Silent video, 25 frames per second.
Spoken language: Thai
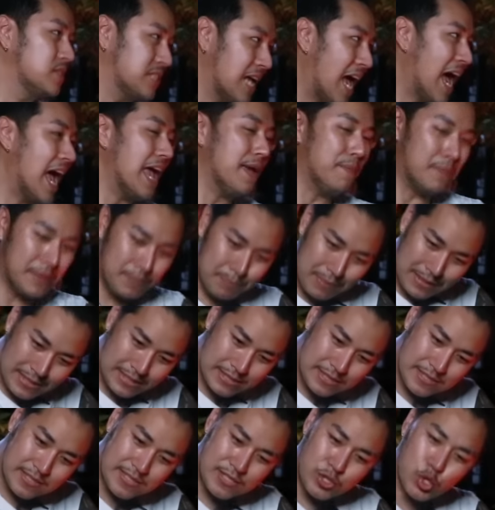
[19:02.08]
บหใช่นึ่งมันจะ
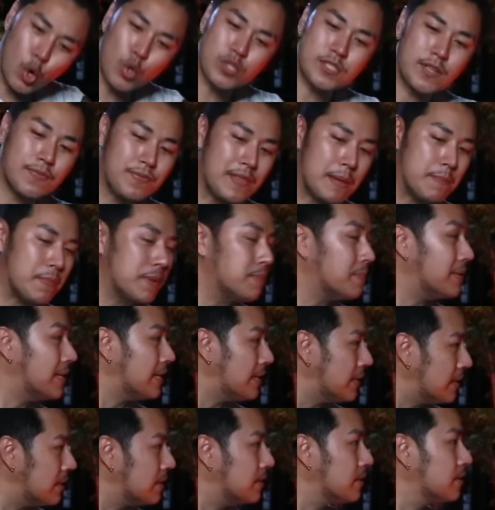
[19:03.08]
ยกสเต็ปขึ้นมา
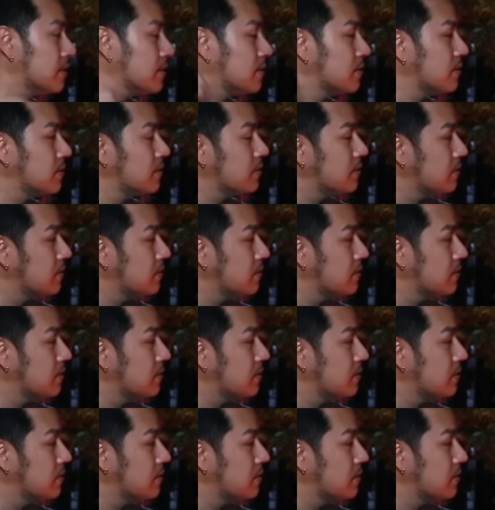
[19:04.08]
ใช่